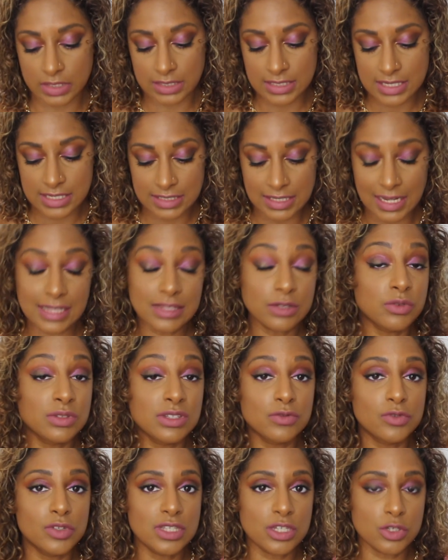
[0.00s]
déshydratée au
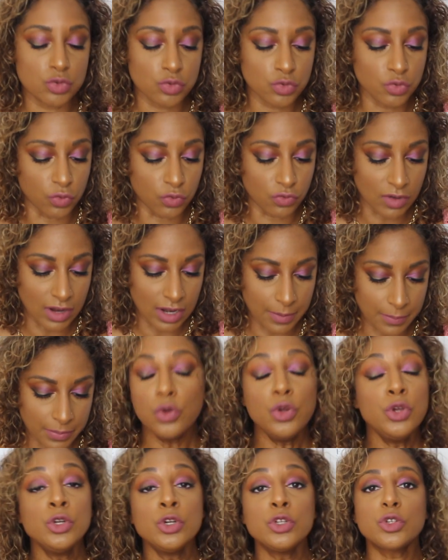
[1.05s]
niveau des joues donc voilà.
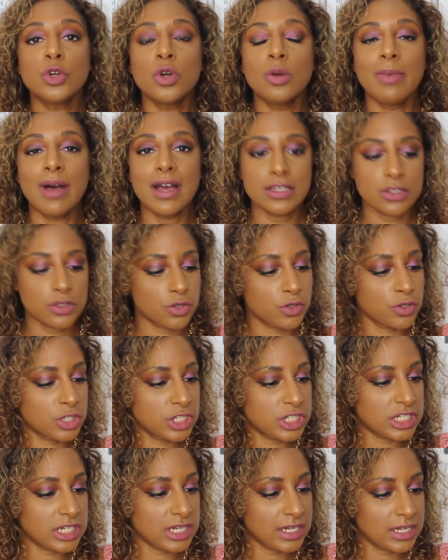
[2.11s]
Une autre base que
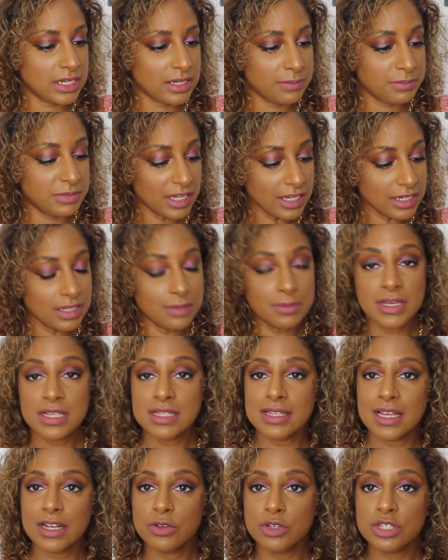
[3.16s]
j'ai bien aimée,
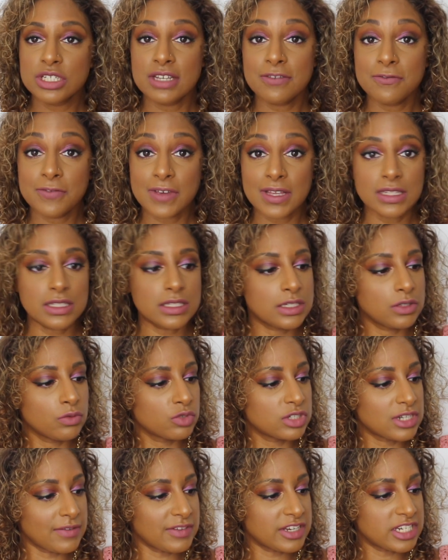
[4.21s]
celle de chez Fenty,
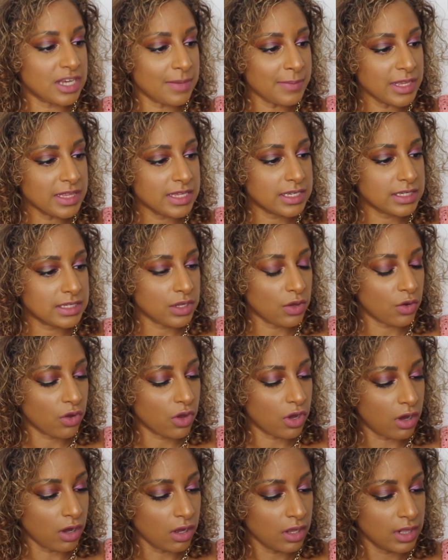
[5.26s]
donc je l'avais jamais testée
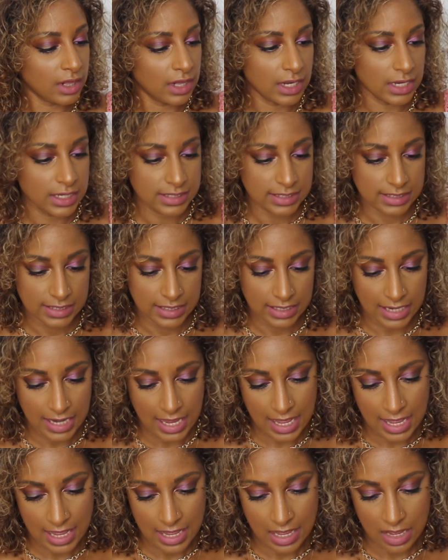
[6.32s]
encore. C'est
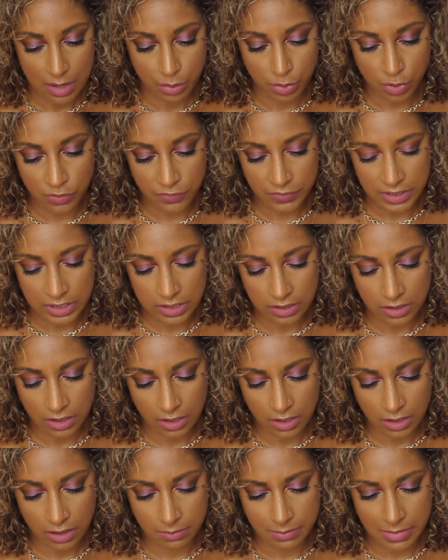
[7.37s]
la Pro
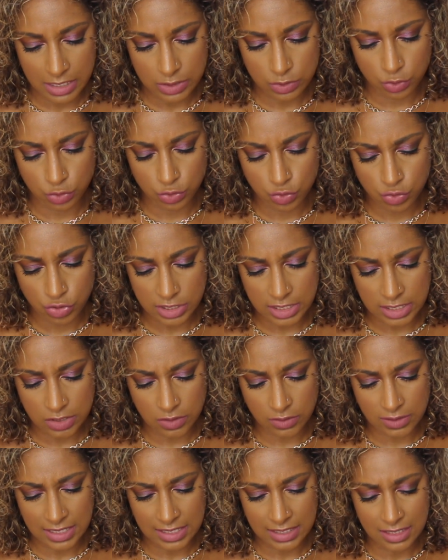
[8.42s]
base retouche
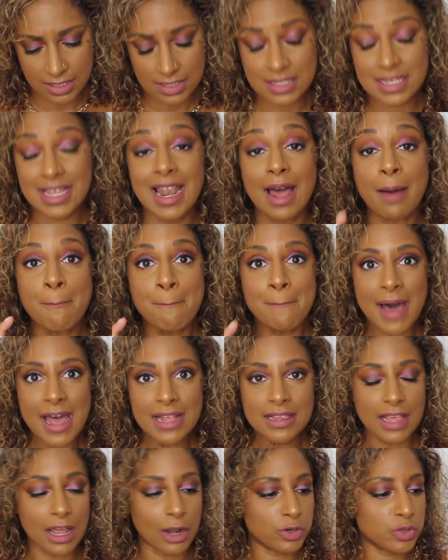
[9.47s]
instantanée, c'est la
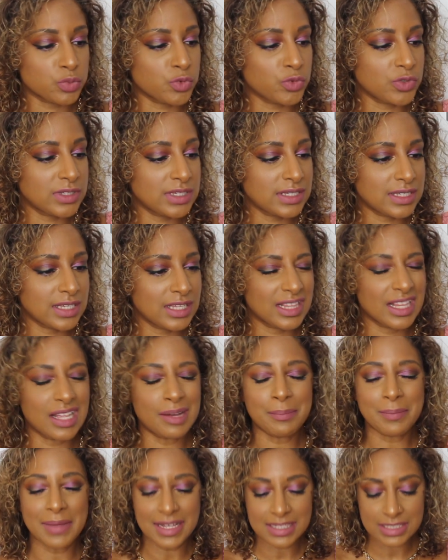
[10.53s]
Matte Alors je me suis dit c'est une
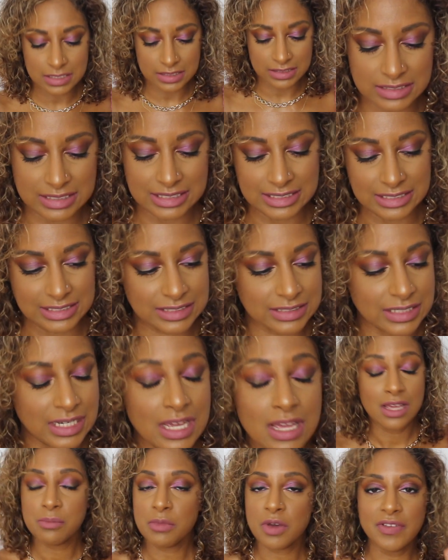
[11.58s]
la Matte euh.
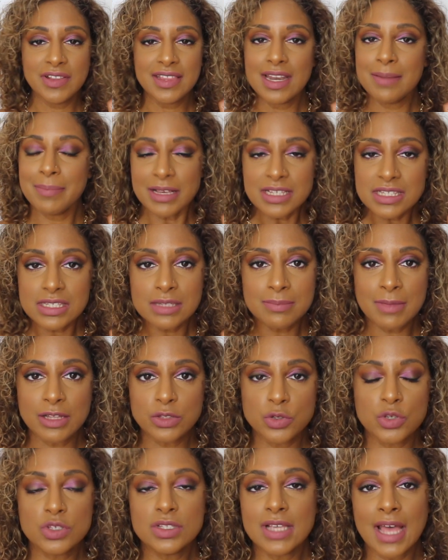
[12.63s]
en fait elle n'est pas si
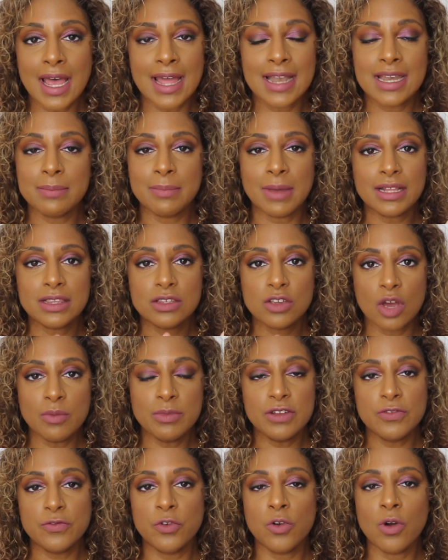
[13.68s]
matte que ça, elle est matte comme
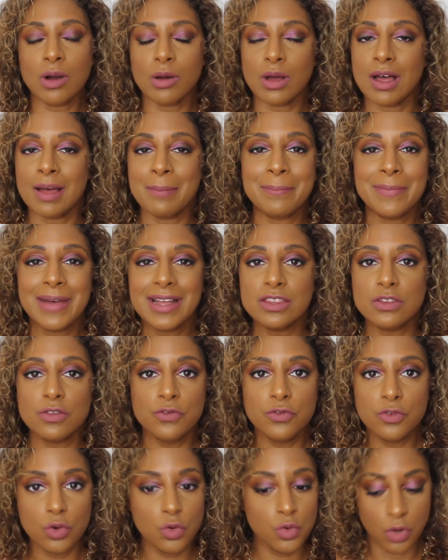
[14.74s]
il faut, un matte
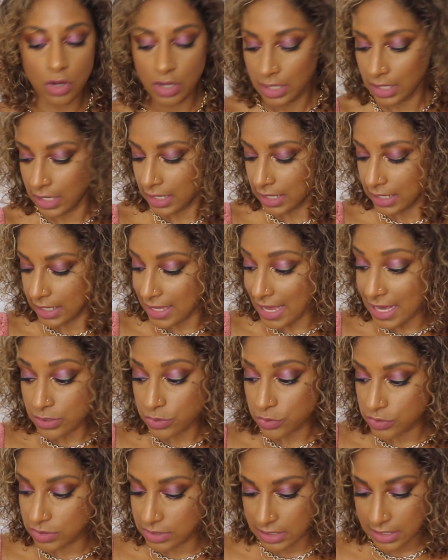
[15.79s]
velours et
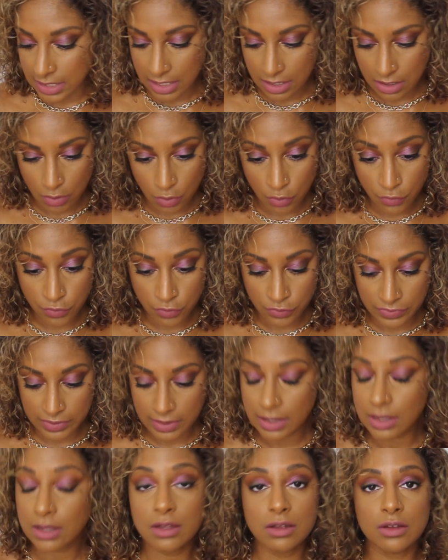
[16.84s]
associée au fond de
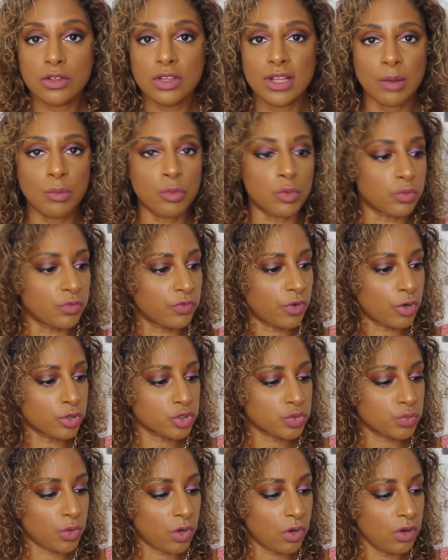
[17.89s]
teint de la bombe.
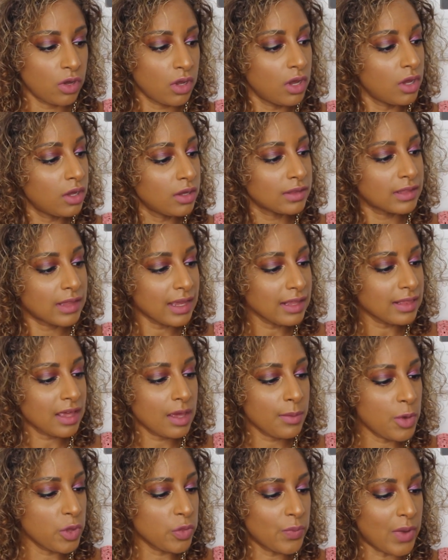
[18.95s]
Franchement Très
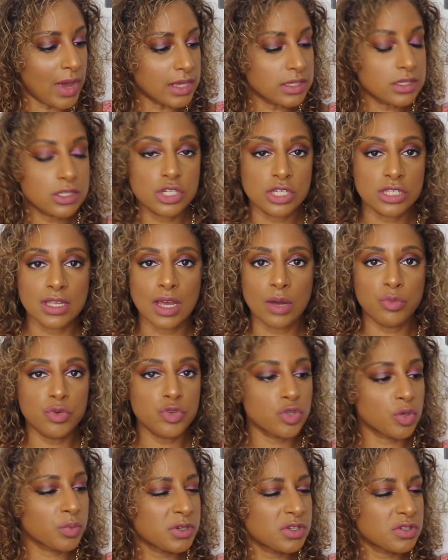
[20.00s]
très bonne base, j'étais un peu
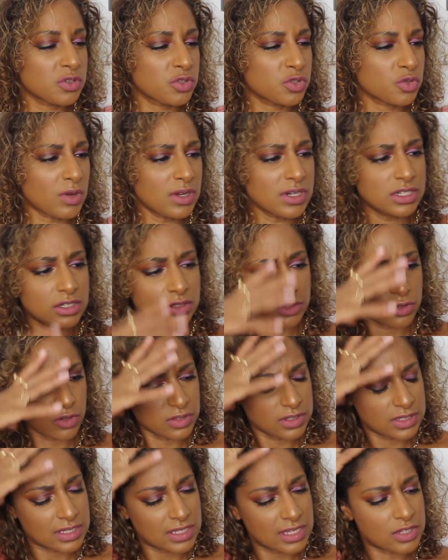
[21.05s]
surprise parce que je crois que
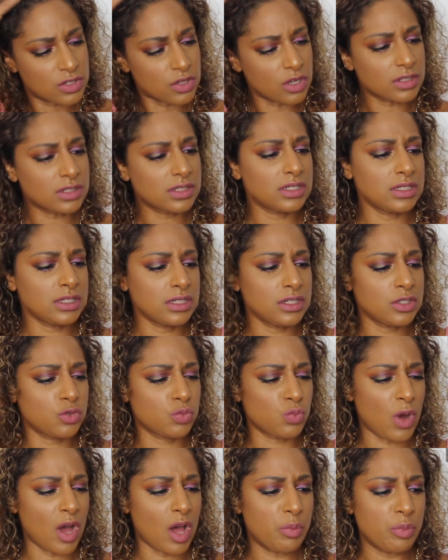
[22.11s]
quand c'était sorti,
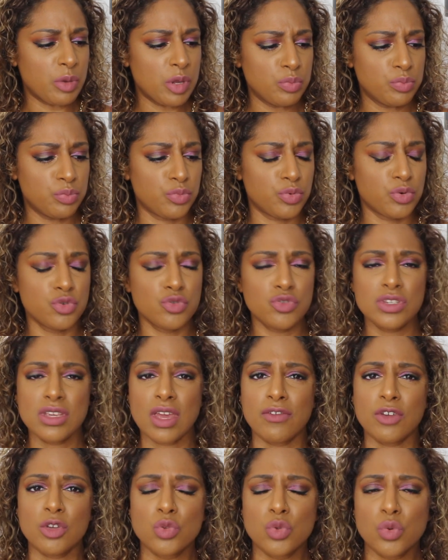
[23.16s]
je me rappelle plus s'il
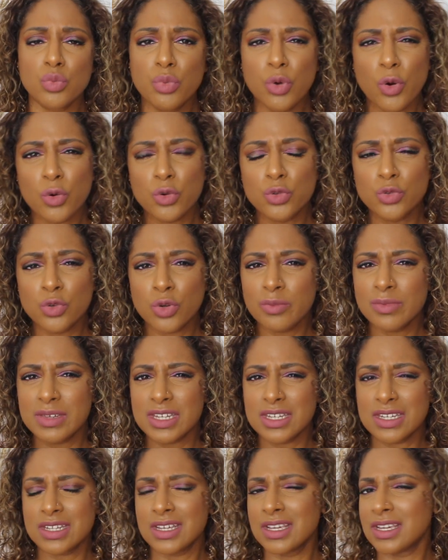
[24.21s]
y avait eu de bons retours
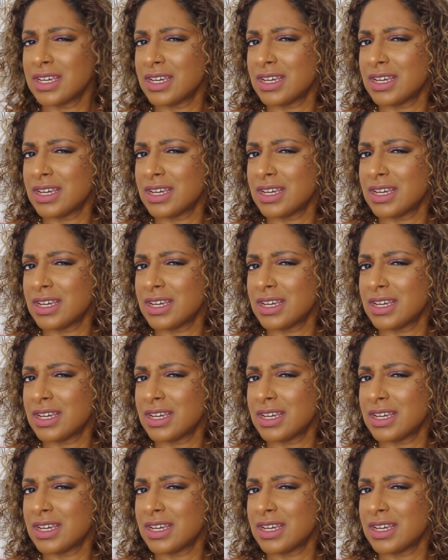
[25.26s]
mais